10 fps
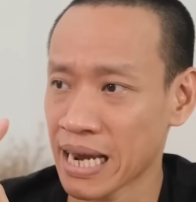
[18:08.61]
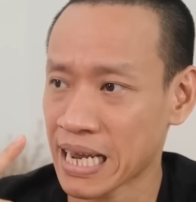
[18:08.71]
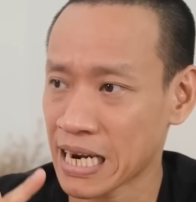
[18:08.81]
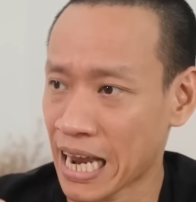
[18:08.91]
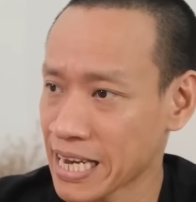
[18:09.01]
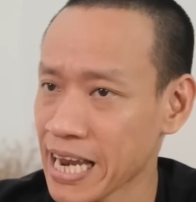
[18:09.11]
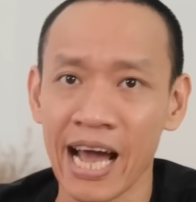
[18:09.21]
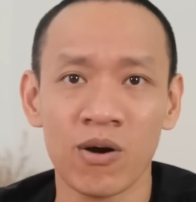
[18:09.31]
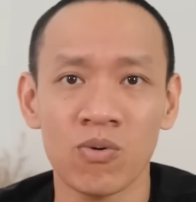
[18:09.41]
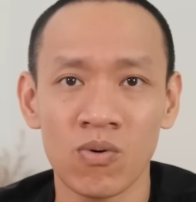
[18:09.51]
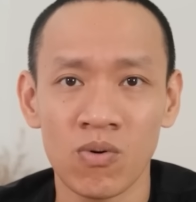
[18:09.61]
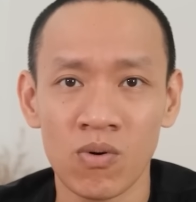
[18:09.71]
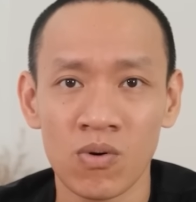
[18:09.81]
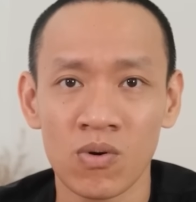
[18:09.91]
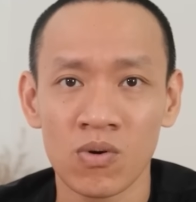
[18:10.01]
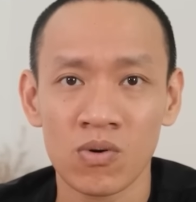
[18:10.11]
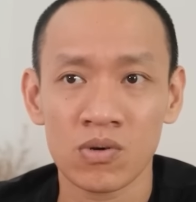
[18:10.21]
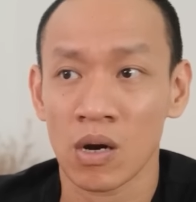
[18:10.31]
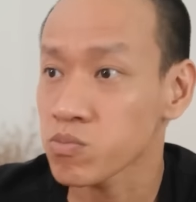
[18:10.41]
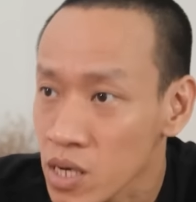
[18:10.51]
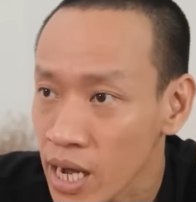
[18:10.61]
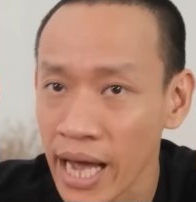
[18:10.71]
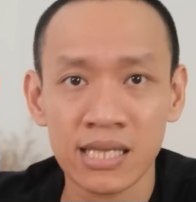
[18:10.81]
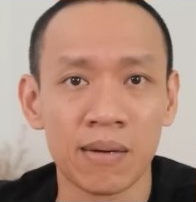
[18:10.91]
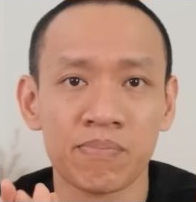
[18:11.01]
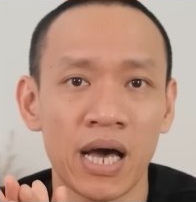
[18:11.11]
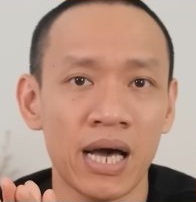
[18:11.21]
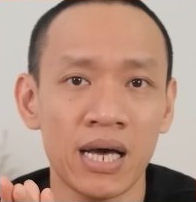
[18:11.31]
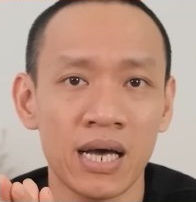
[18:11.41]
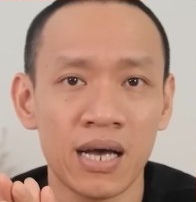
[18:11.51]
khả năng lãnh đạo trong những cái tập thể.